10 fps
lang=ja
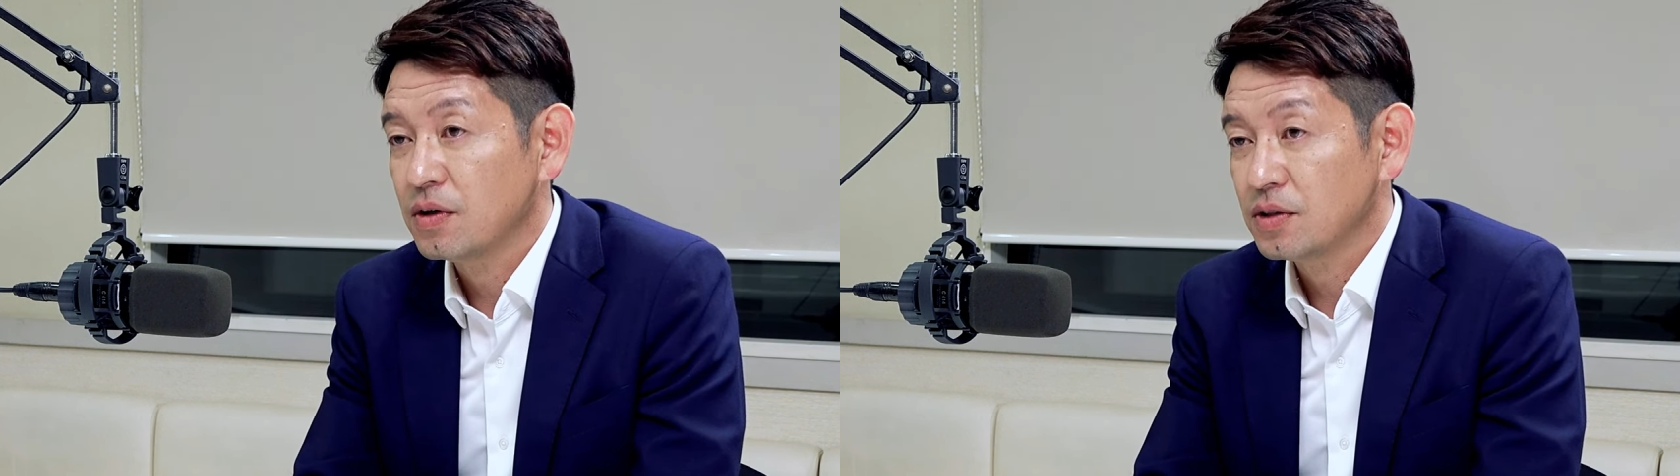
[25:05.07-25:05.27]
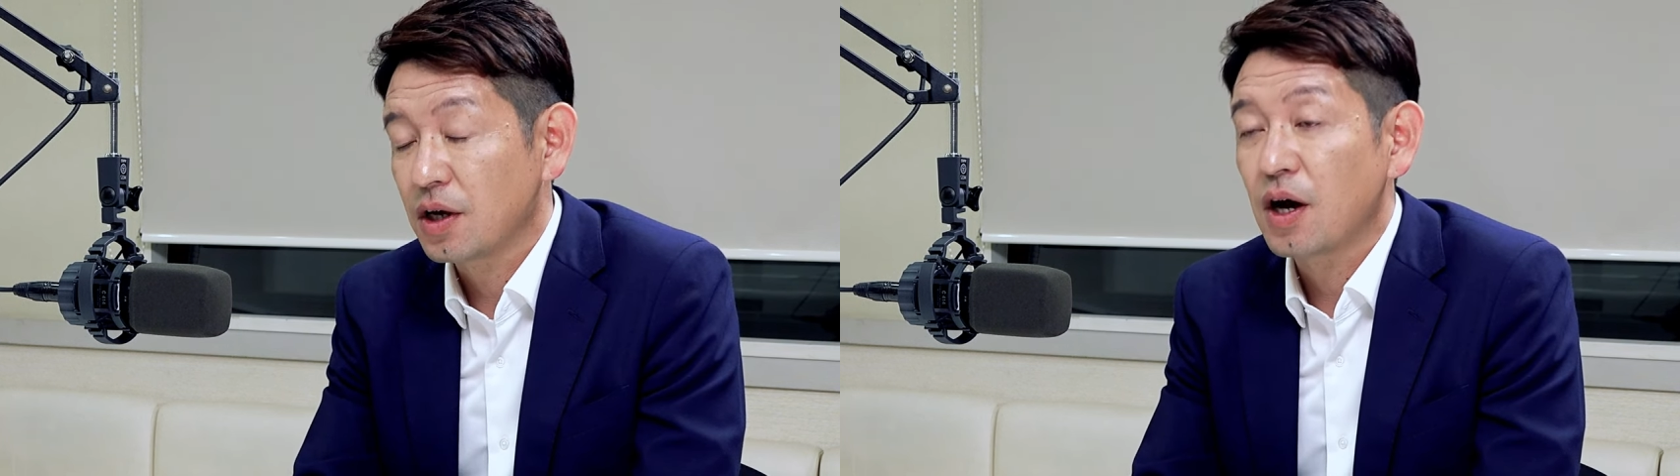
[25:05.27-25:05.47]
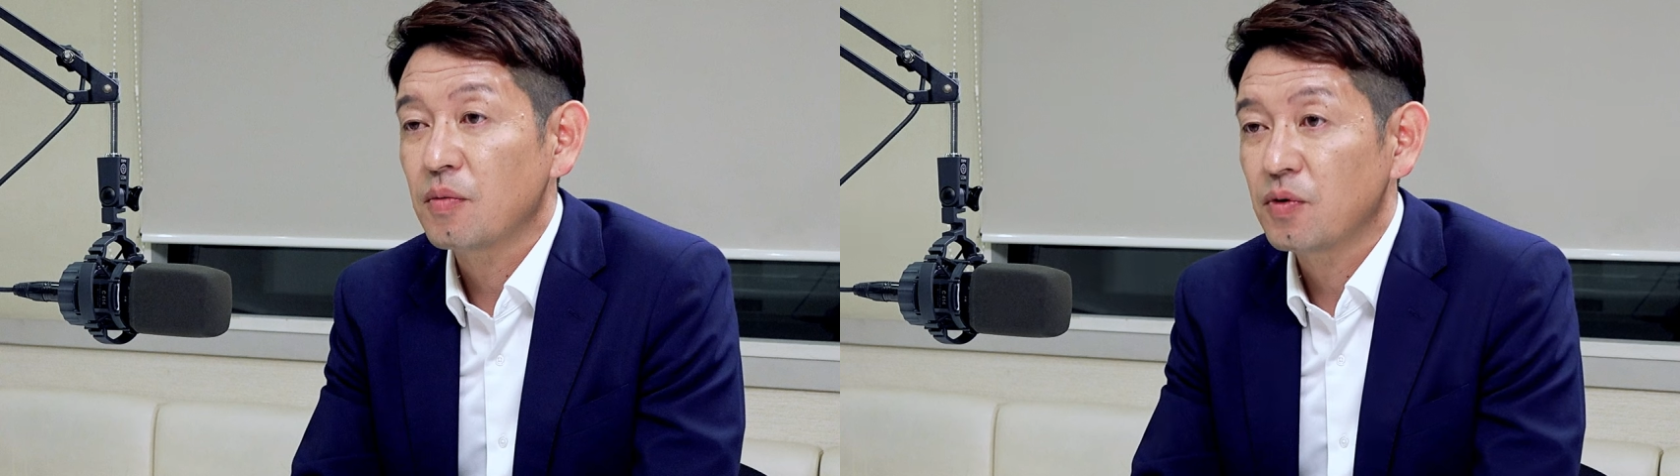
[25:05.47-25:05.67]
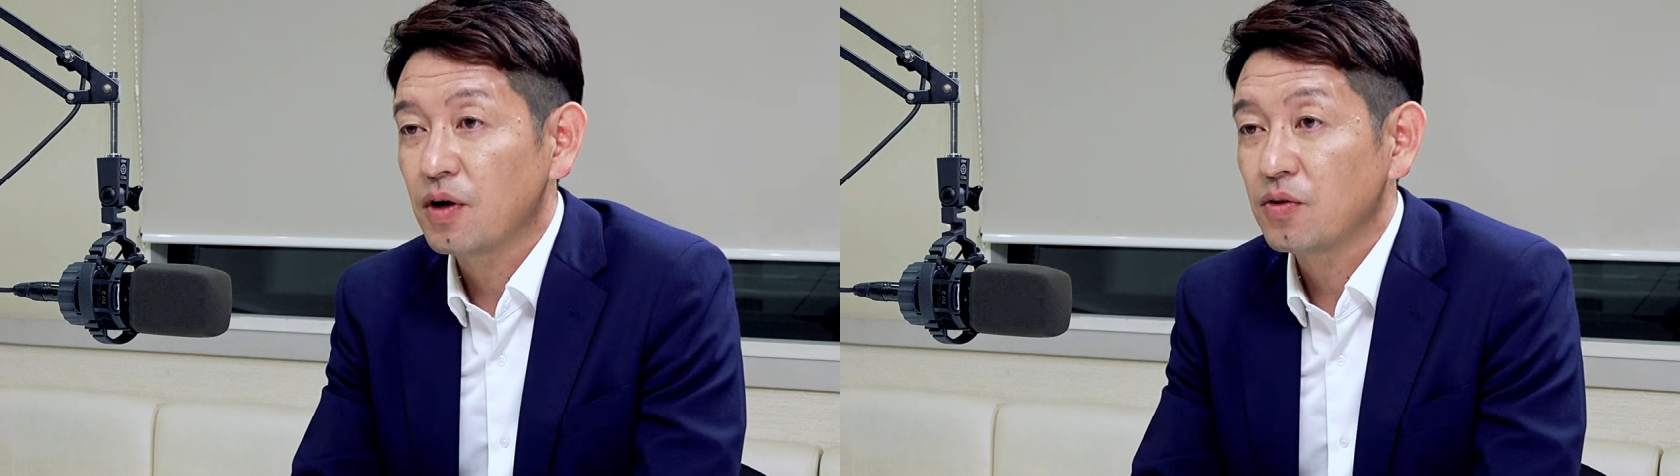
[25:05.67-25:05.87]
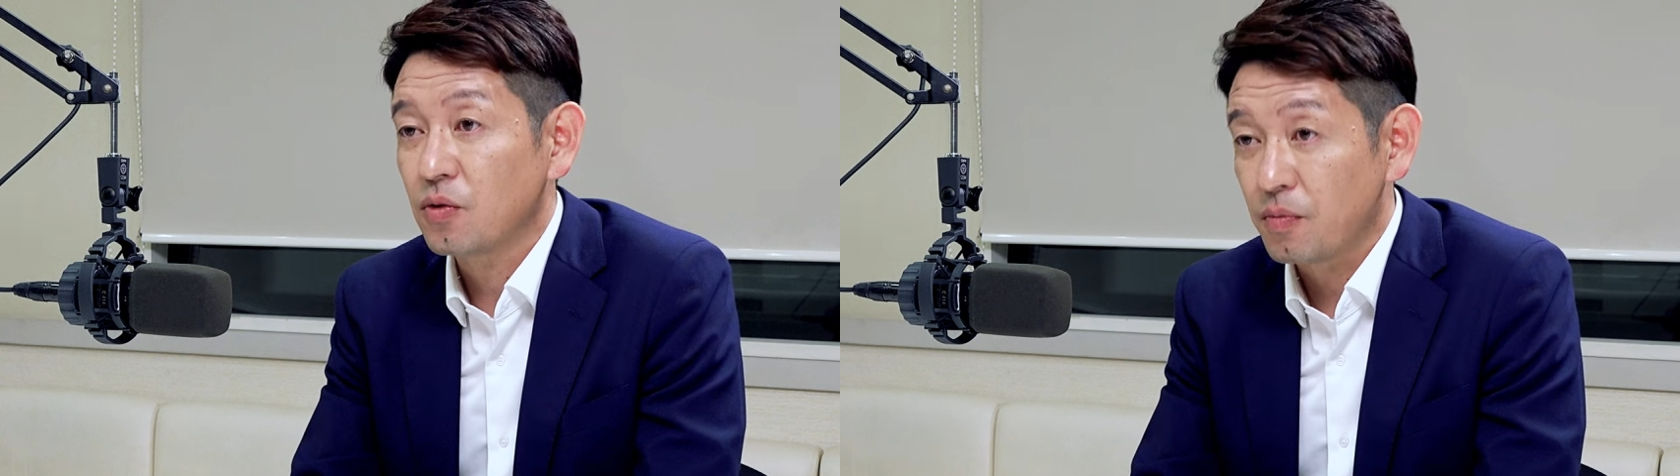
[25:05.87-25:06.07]
世界
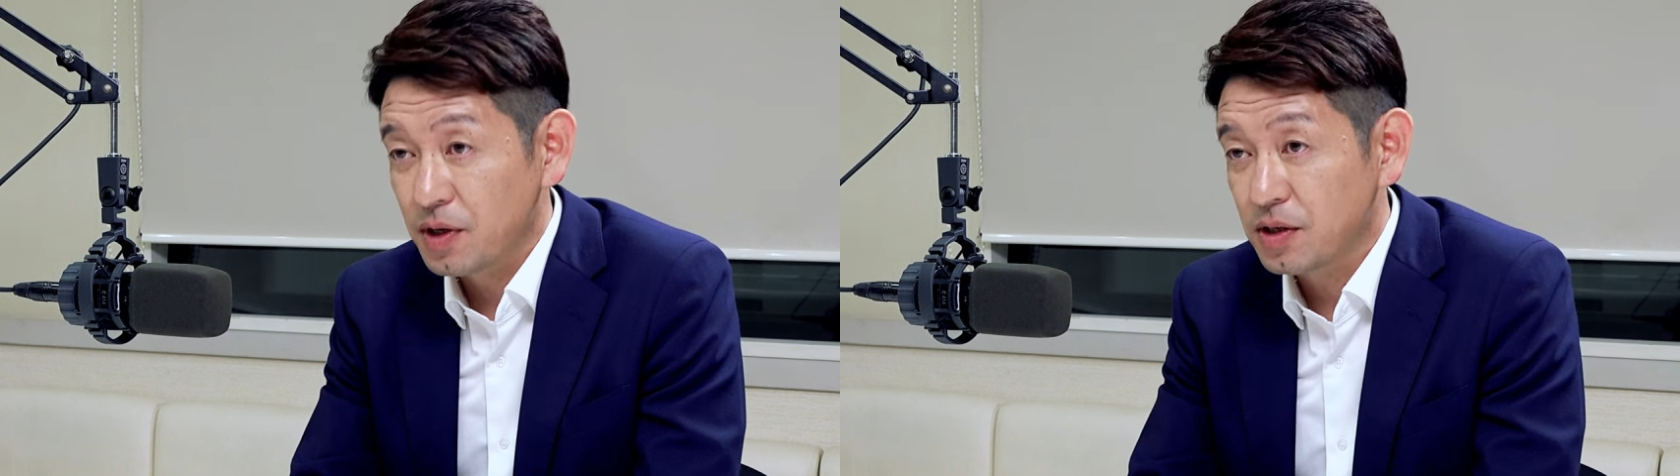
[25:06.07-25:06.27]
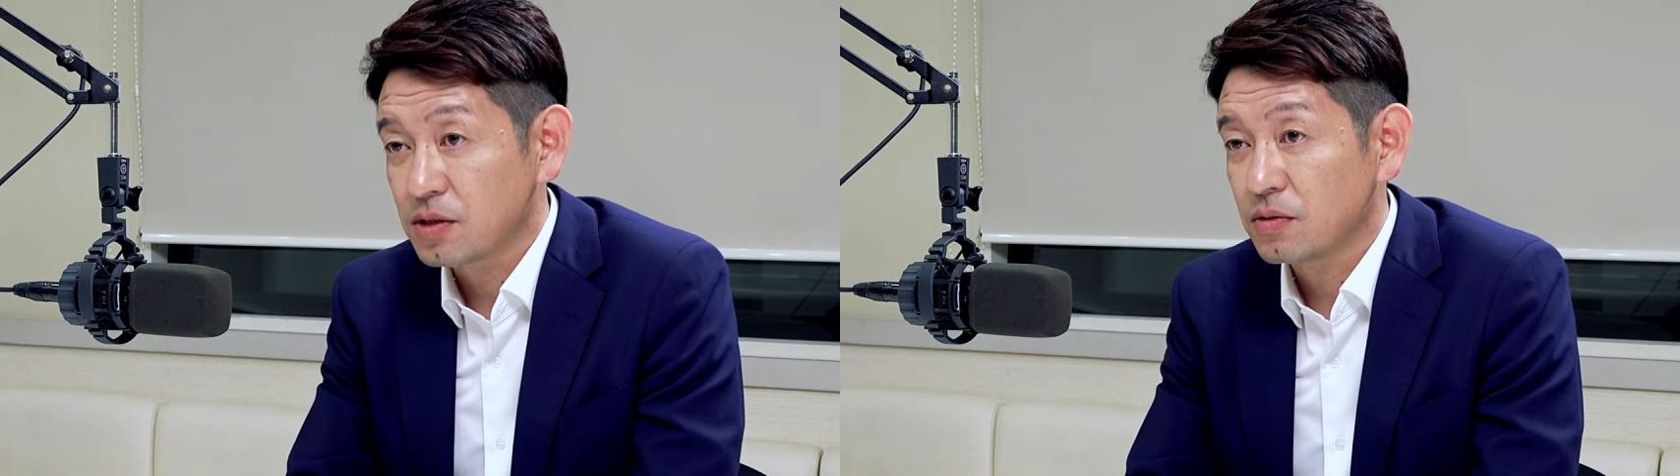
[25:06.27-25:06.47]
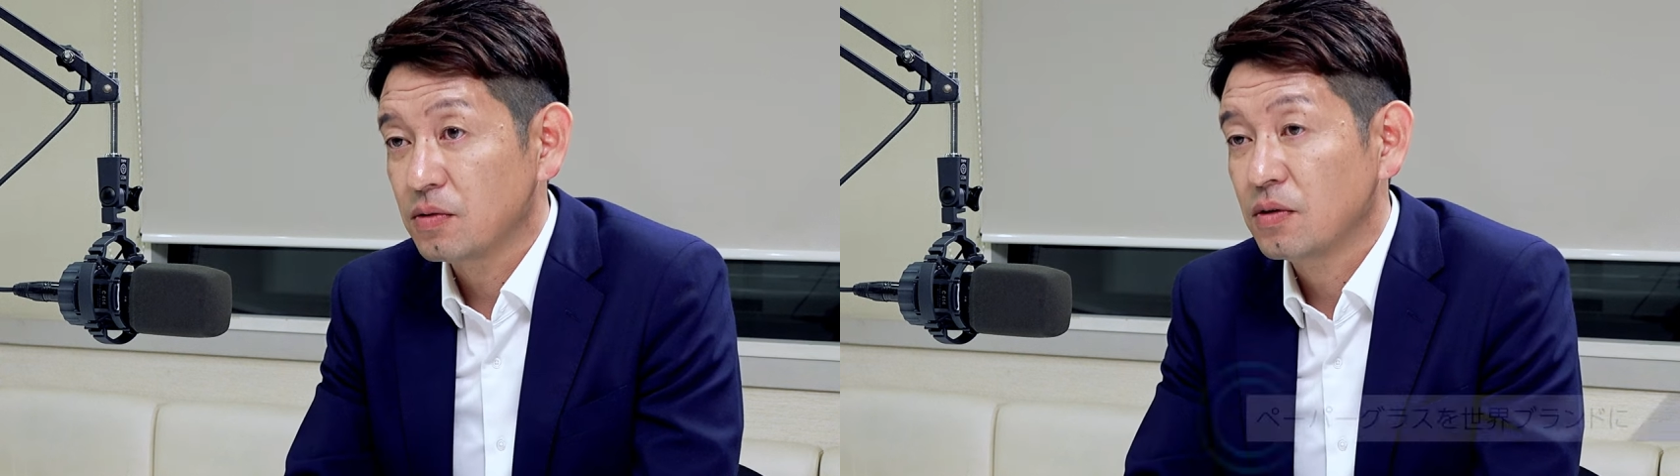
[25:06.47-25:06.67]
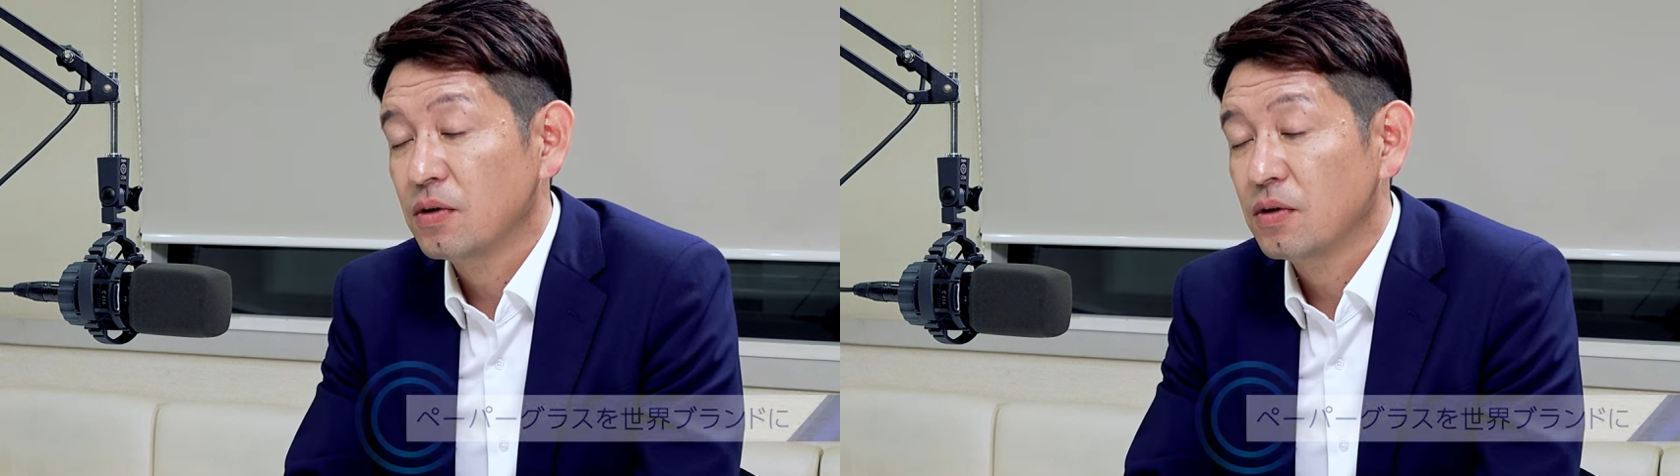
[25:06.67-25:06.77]
ブランドを目指すと